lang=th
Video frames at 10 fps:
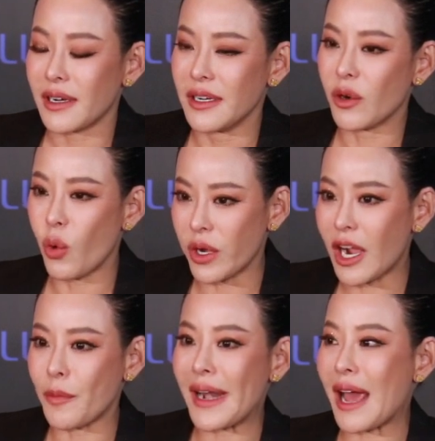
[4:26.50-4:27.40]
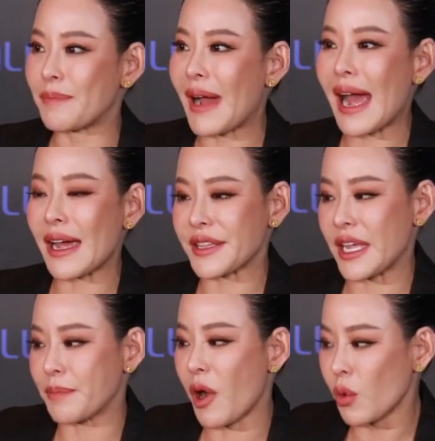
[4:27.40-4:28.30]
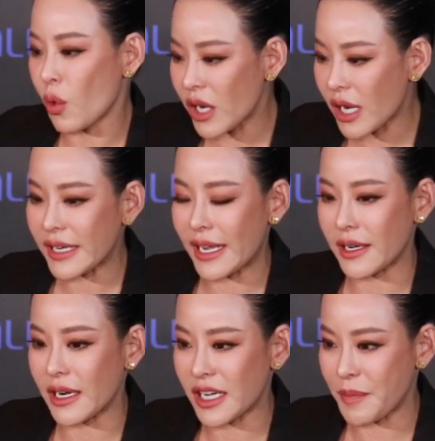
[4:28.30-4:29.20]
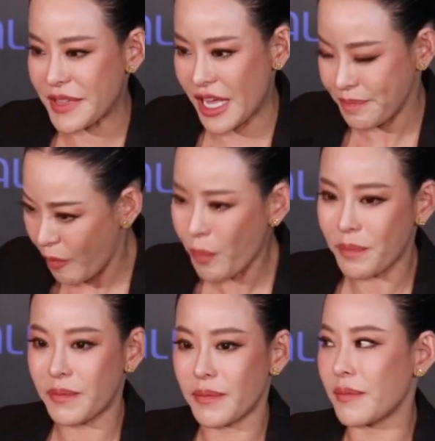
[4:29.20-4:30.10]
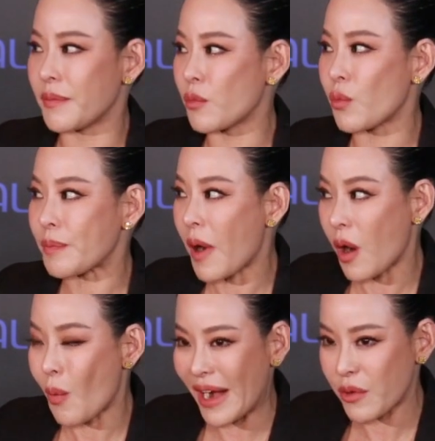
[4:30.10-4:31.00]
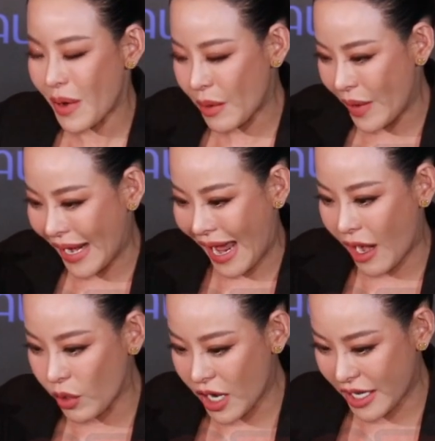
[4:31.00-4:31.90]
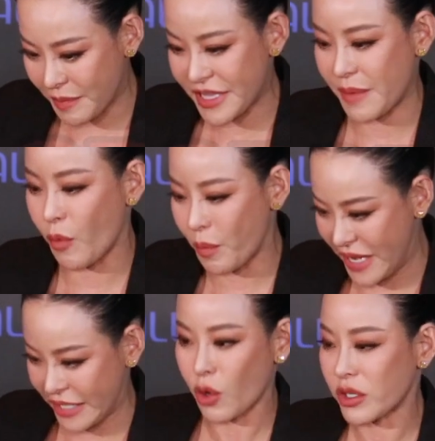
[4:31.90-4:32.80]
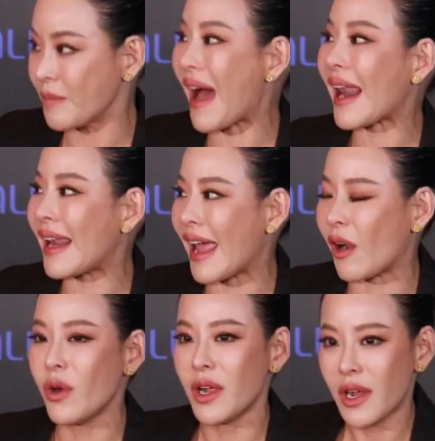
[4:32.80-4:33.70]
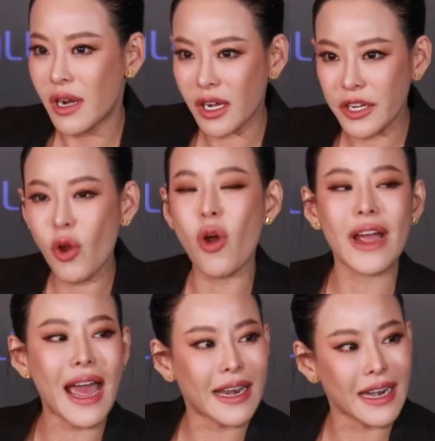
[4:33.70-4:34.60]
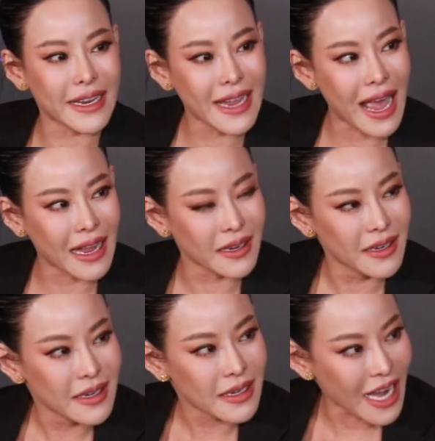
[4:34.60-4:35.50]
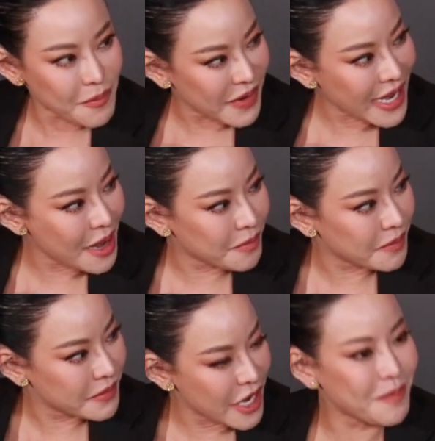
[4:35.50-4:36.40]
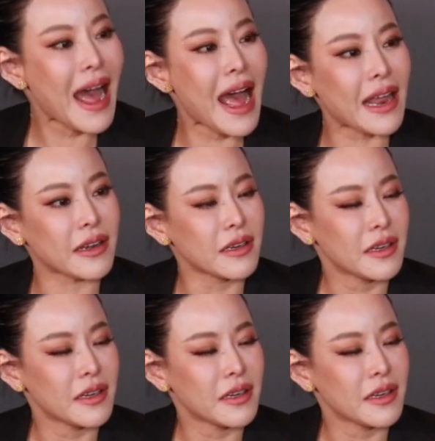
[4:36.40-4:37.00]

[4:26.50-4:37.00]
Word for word: หรือคุณเขาไปรับบ้างเสร็จ พอลูกเลิกเรียนเลิกเรียนพิเศษปุ๊บพอวันว่าเวลาเขาเลิกเรียนพิเศษปุ๊บหนิงต้องถึงบ้านแล้ว แล้วก็โยกงานหลายๆอย่างกลับมาทำในบ้าน